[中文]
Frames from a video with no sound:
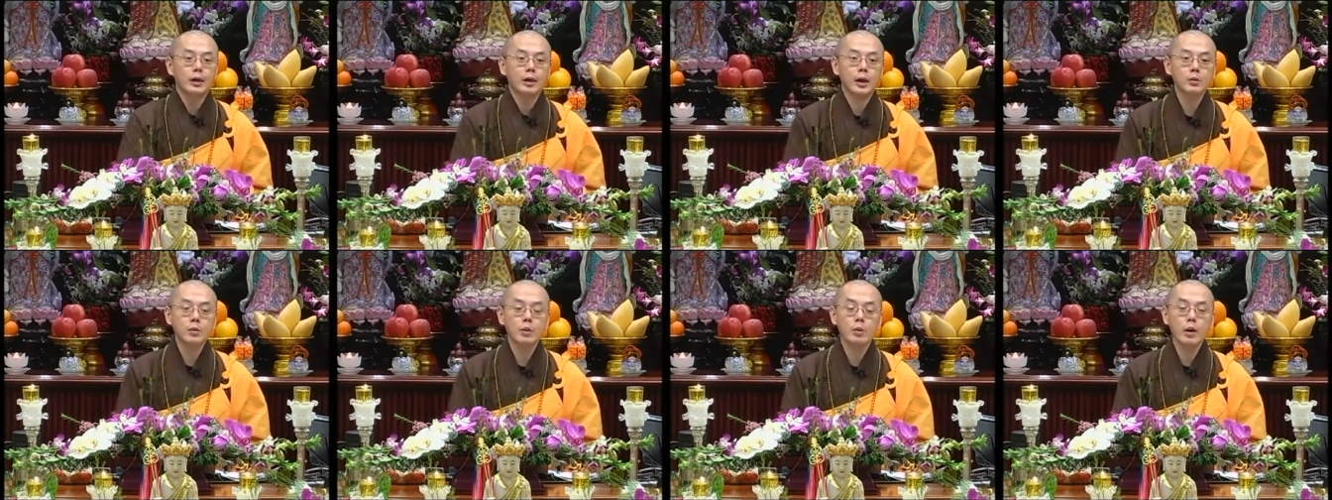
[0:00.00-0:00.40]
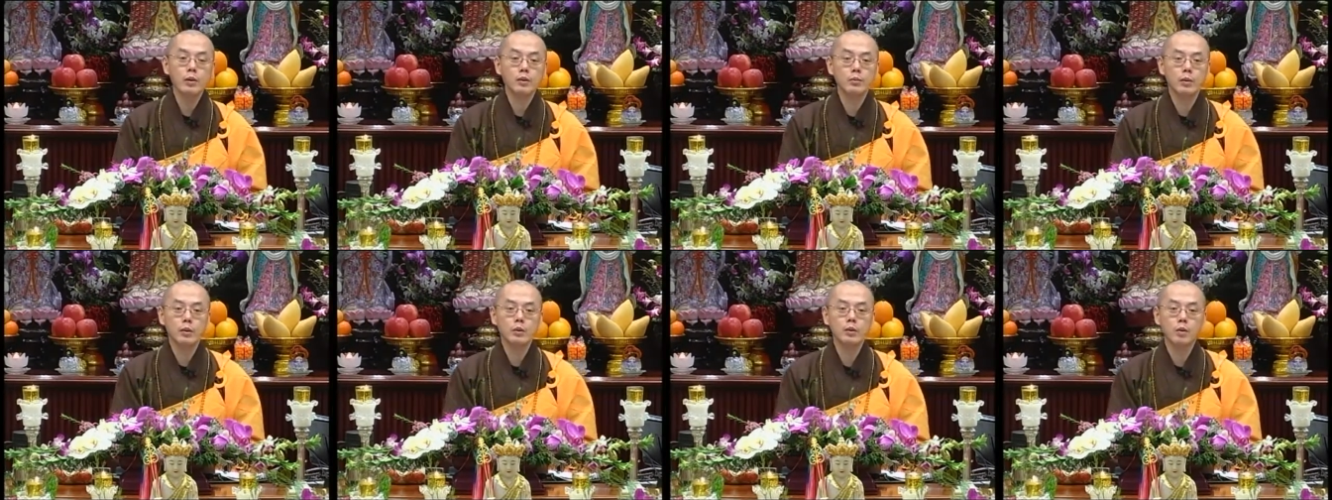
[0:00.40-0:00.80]
他说我要
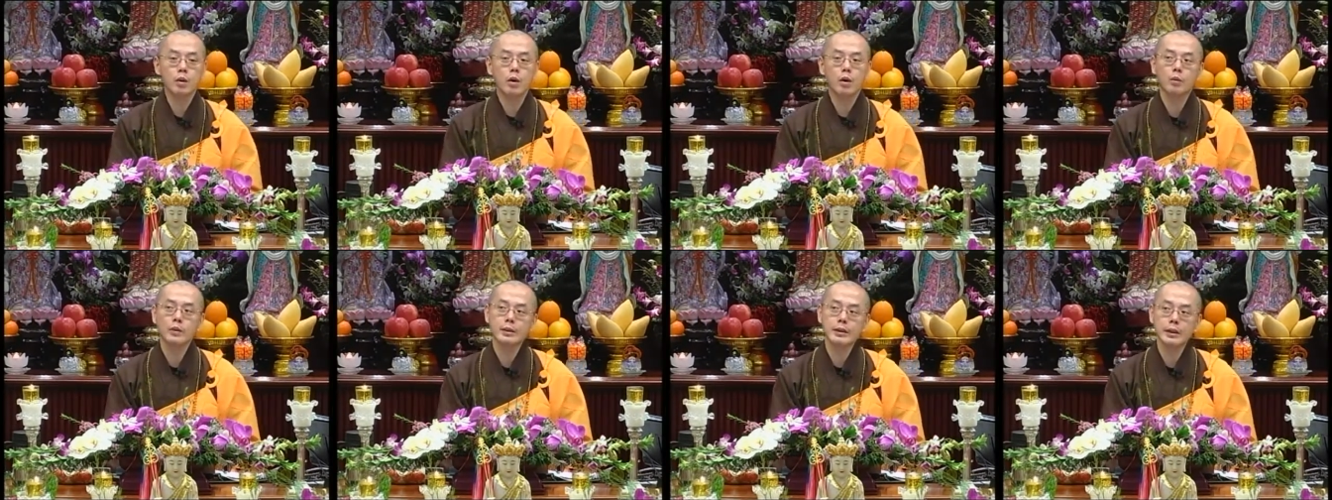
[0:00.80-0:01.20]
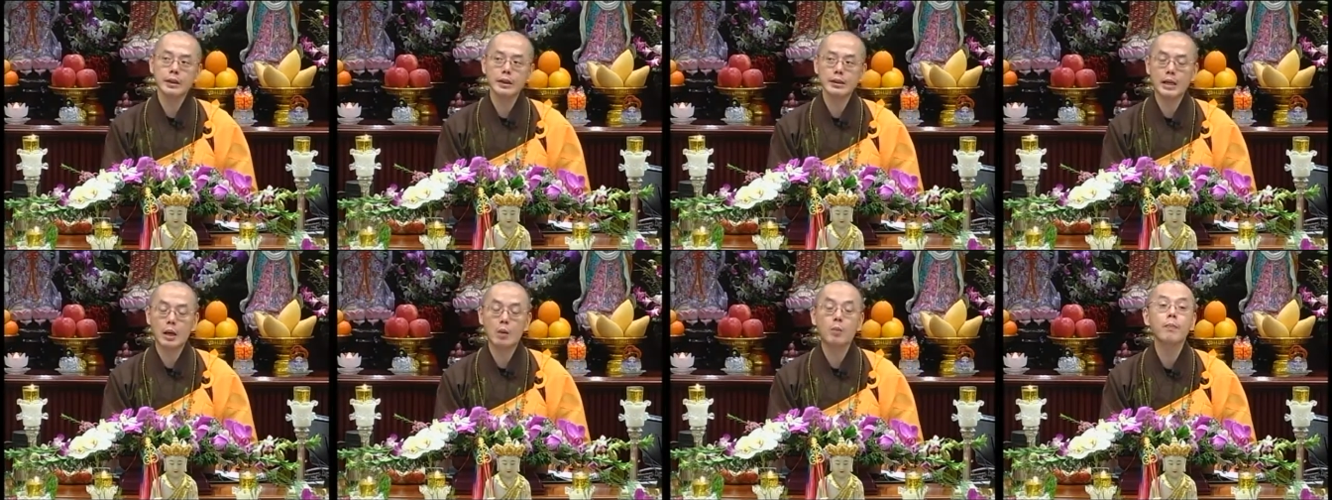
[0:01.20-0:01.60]
怎么做，我心里
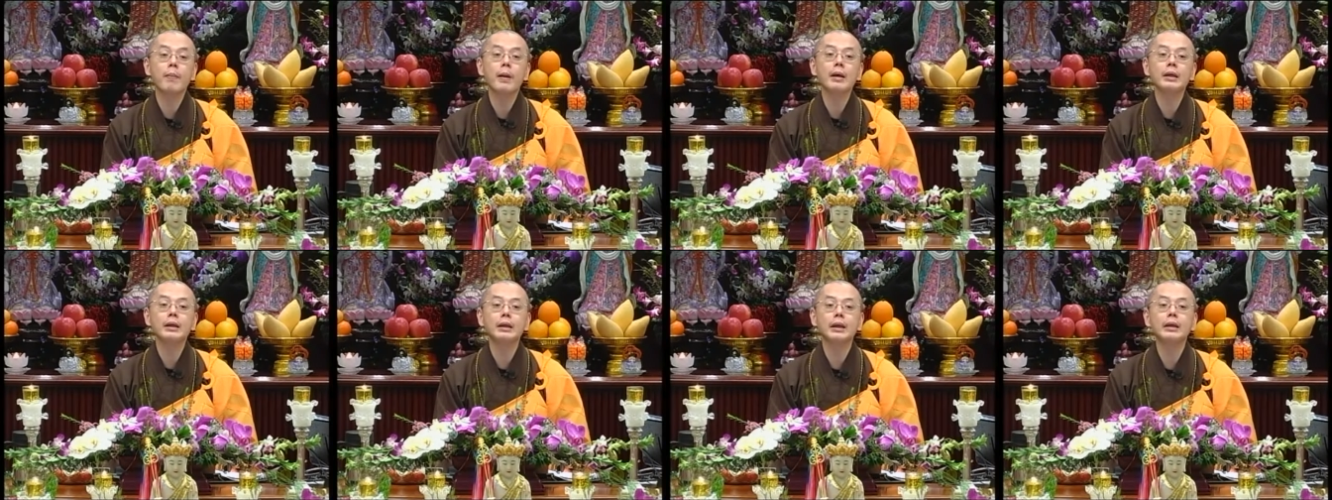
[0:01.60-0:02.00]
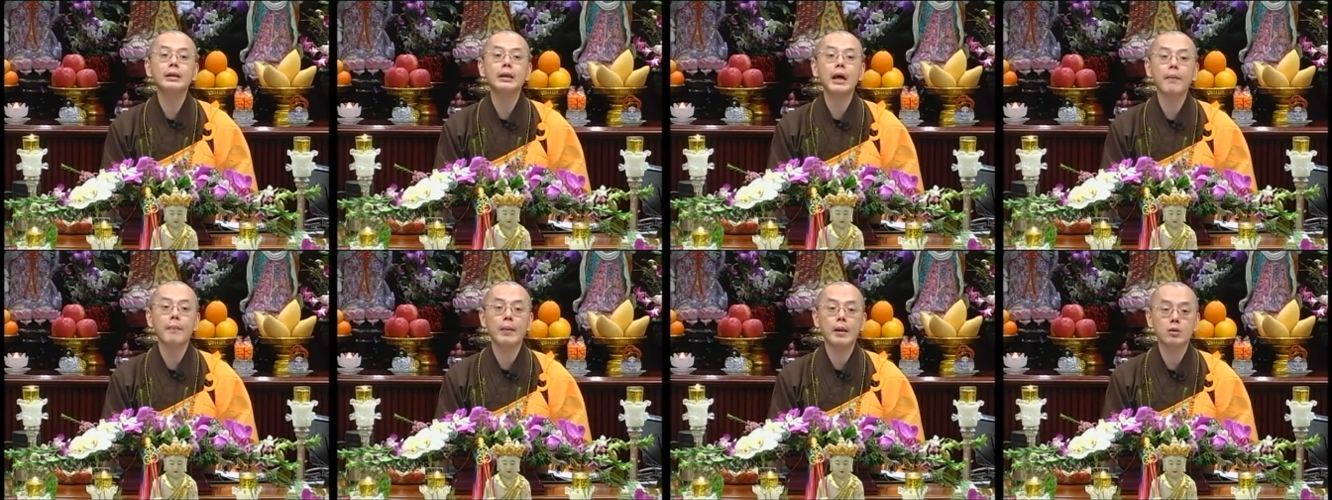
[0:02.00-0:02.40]
想我帮你念
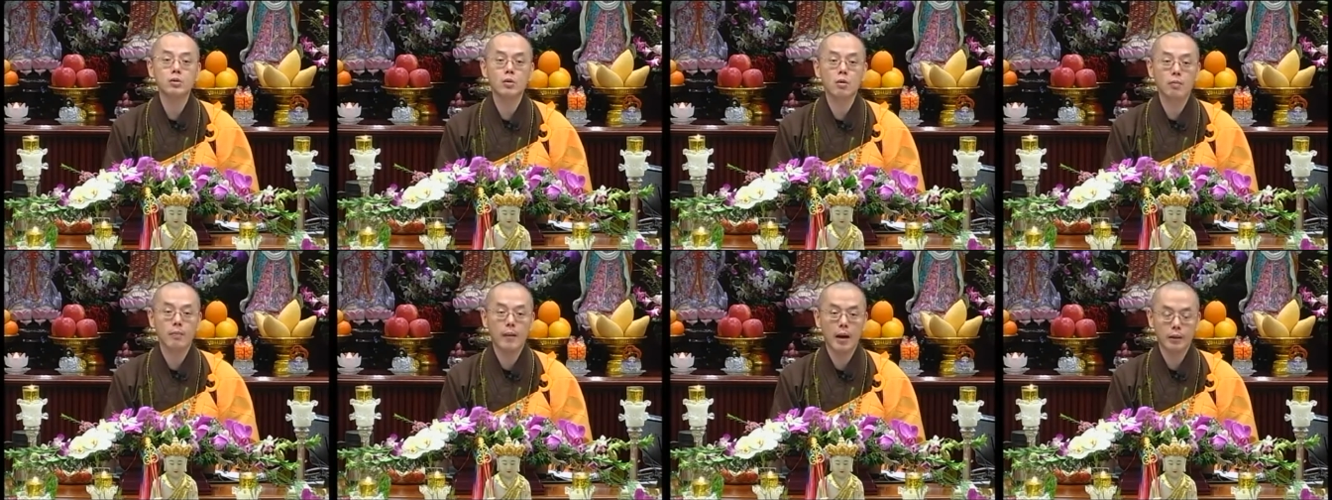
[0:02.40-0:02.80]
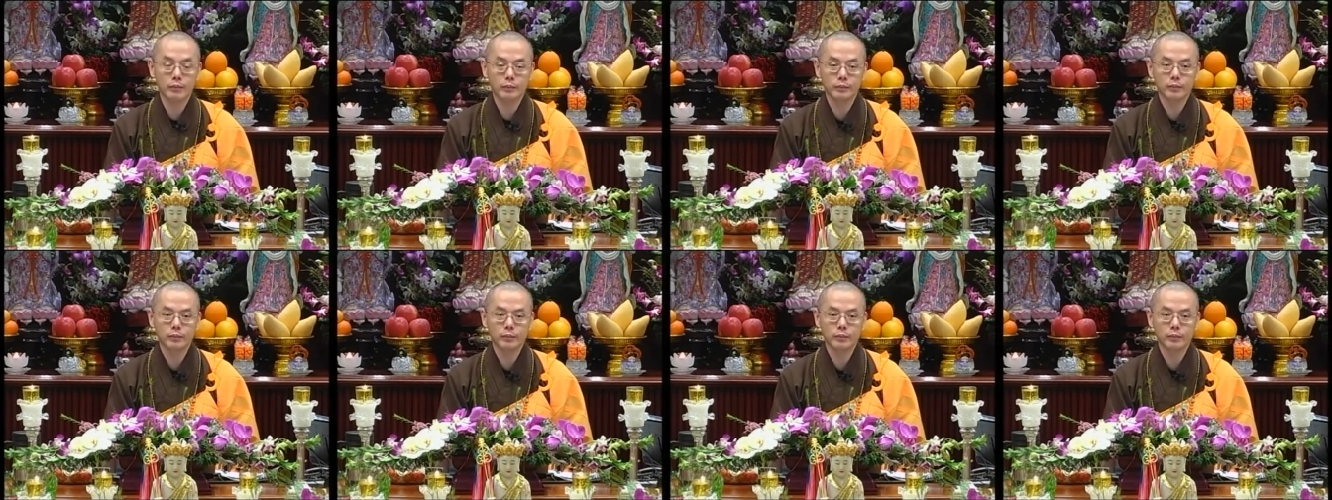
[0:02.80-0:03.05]
大悲咒吧，